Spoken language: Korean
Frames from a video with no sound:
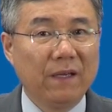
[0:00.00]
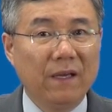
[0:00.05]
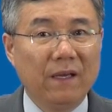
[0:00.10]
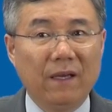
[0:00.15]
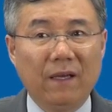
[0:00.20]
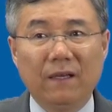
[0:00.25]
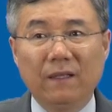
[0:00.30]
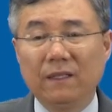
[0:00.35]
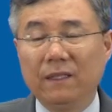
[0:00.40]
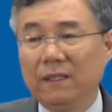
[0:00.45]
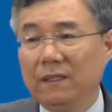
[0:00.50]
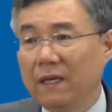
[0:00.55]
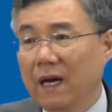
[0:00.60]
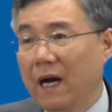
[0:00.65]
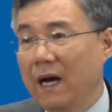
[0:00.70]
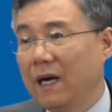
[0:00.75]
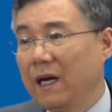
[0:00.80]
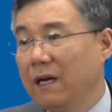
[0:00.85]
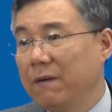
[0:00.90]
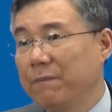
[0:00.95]
예, 이
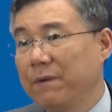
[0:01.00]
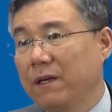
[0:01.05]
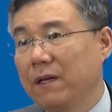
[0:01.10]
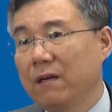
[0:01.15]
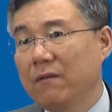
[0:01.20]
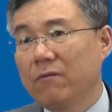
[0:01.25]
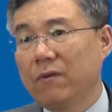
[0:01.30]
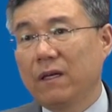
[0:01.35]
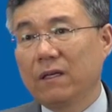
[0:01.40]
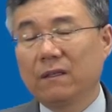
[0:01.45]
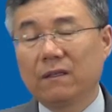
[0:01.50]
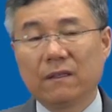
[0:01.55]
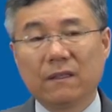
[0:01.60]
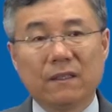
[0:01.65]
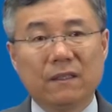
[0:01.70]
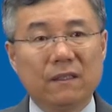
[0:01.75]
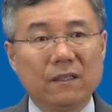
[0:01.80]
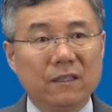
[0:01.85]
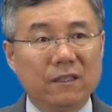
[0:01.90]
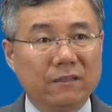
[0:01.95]
아가페라고 하는
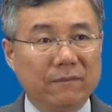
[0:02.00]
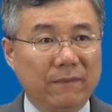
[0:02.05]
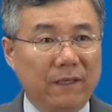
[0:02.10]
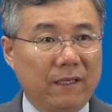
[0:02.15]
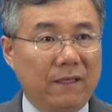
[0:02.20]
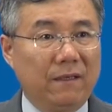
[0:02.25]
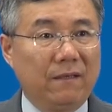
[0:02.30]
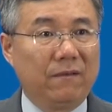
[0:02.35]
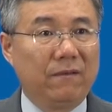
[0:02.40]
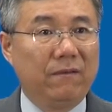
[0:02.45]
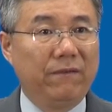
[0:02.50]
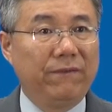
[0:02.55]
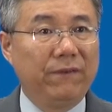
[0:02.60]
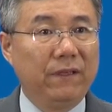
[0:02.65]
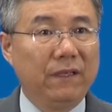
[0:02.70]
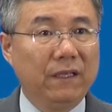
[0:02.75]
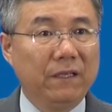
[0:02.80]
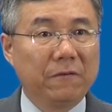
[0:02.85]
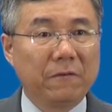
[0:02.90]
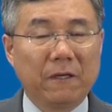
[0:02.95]
그리스말하고
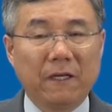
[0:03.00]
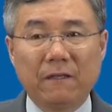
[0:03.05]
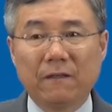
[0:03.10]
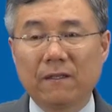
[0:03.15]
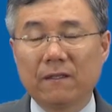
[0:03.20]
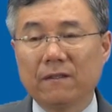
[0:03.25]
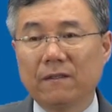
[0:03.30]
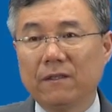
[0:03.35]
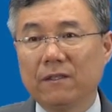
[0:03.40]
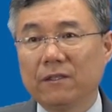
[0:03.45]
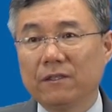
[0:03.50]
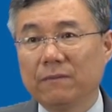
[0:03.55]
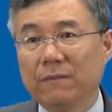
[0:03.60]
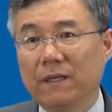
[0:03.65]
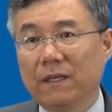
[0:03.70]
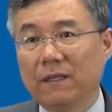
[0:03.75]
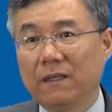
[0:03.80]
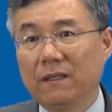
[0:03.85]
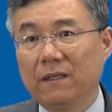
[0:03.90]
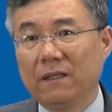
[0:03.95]
필레오라고 하는
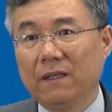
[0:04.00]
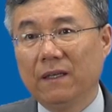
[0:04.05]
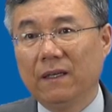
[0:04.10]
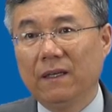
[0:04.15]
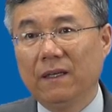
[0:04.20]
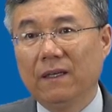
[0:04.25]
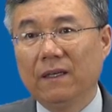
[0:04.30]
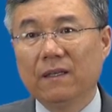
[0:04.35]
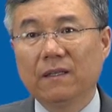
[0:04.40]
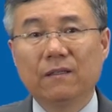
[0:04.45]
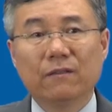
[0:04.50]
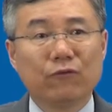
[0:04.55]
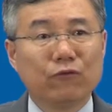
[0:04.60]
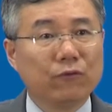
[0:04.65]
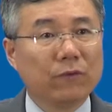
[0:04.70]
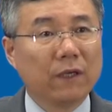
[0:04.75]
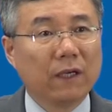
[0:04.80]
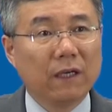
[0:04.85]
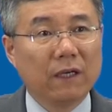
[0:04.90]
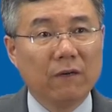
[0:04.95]
그리스말이 그
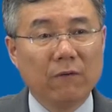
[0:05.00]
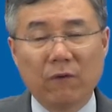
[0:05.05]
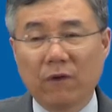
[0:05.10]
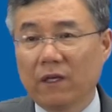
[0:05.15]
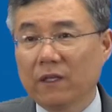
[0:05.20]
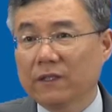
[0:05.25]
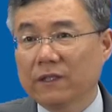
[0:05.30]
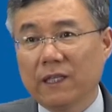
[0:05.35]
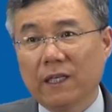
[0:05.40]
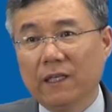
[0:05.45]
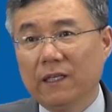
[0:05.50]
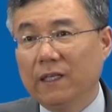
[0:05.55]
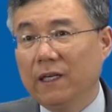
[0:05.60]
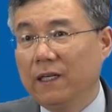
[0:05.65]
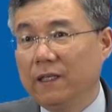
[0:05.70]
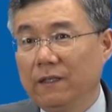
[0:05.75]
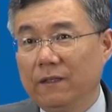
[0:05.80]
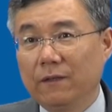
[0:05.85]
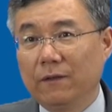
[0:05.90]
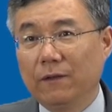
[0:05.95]
두 개가 워낙
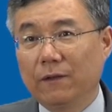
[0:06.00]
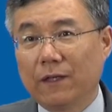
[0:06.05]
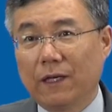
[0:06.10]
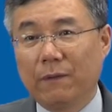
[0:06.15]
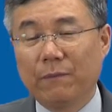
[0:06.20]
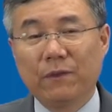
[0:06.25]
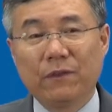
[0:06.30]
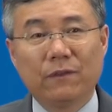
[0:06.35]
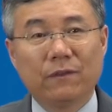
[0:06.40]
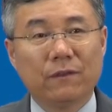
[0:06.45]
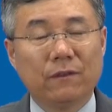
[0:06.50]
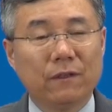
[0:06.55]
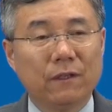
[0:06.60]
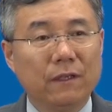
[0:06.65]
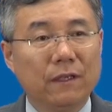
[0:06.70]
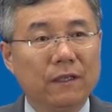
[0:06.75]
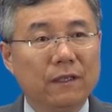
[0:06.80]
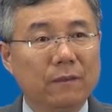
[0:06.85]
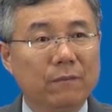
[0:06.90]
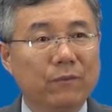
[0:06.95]
차이가 있는 거다 하면서
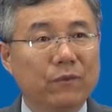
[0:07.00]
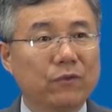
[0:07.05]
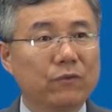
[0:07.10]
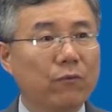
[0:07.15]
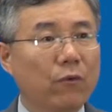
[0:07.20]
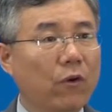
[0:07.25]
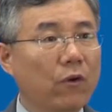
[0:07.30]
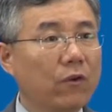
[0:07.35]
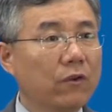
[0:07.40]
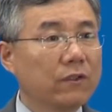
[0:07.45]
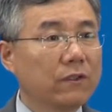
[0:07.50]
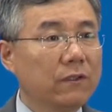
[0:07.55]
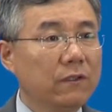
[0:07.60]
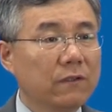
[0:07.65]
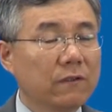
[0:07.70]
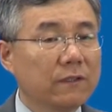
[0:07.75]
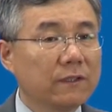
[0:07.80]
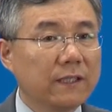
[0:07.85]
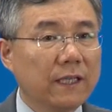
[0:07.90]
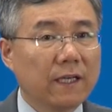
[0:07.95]
무슨 원어
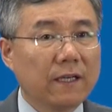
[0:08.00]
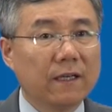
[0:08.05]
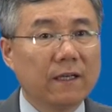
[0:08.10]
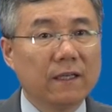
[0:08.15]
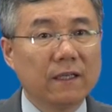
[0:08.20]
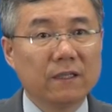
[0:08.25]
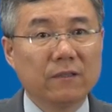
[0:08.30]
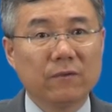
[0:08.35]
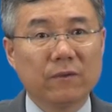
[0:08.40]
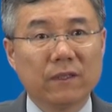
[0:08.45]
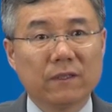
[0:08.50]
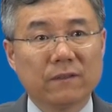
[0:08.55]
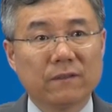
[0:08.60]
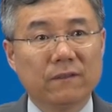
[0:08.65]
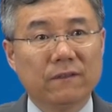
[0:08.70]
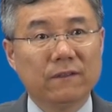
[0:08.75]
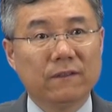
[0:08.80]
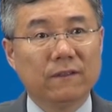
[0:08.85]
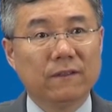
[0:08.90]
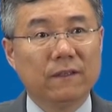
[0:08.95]
실력을 자랑하기
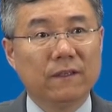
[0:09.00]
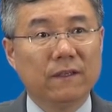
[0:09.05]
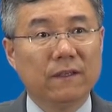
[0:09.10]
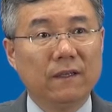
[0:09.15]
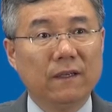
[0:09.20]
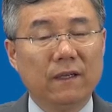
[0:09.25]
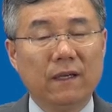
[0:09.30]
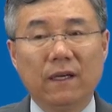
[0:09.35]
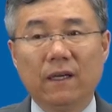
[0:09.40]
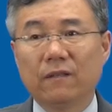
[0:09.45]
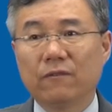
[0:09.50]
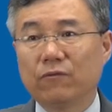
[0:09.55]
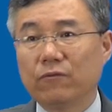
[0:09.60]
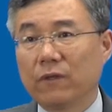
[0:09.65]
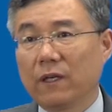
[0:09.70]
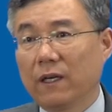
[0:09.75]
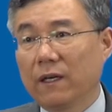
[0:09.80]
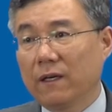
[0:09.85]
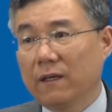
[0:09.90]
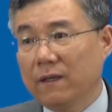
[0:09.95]
위해서 예, 두
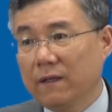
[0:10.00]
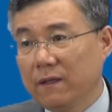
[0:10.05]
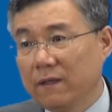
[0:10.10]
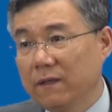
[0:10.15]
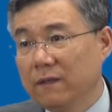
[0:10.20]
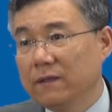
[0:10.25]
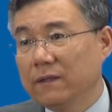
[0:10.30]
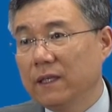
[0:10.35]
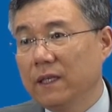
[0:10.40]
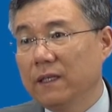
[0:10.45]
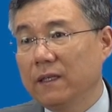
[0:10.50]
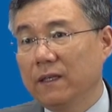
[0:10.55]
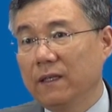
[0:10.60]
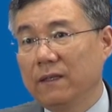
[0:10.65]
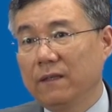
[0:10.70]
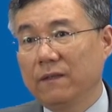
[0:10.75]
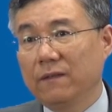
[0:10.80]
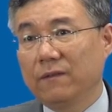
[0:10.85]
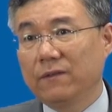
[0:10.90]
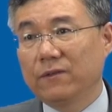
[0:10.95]
개가 큰 차이가
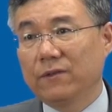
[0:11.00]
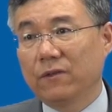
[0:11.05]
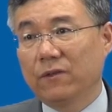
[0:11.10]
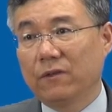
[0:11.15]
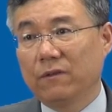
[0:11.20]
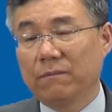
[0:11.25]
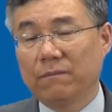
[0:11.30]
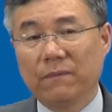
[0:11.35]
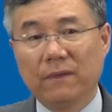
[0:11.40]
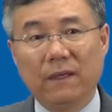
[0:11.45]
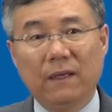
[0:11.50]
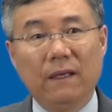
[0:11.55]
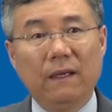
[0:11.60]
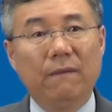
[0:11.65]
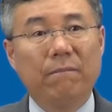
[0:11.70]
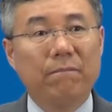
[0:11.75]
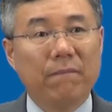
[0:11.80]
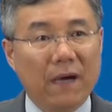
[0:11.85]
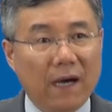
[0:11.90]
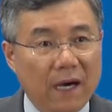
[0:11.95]
있는 것처럼
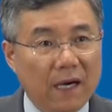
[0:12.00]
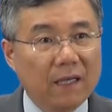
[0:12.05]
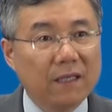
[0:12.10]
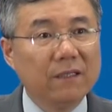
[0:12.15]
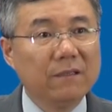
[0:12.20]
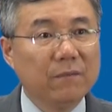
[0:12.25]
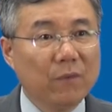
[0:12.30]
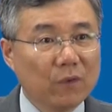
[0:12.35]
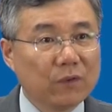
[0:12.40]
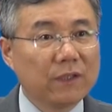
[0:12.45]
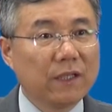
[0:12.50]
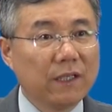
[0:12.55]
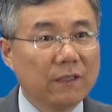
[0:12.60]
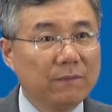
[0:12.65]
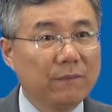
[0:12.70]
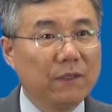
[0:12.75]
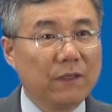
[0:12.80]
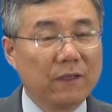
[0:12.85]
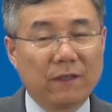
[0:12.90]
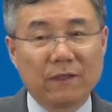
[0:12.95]
많은
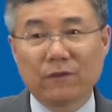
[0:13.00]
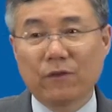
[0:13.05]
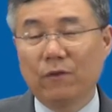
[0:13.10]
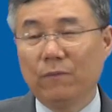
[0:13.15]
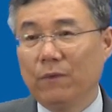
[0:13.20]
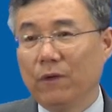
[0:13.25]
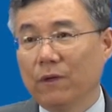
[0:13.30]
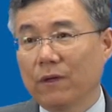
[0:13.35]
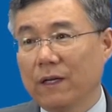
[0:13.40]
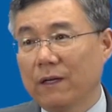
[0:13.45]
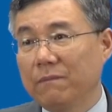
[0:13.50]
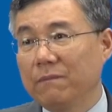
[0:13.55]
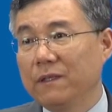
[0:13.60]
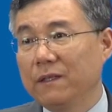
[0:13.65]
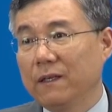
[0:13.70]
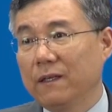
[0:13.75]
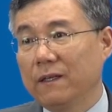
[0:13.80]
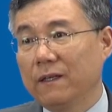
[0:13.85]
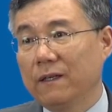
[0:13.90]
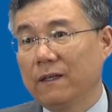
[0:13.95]
목사님들에게 설명을
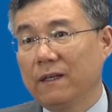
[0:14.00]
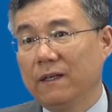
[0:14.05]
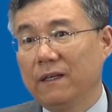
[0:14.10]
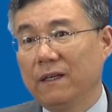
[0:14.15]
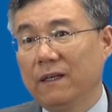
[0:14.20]
합니다.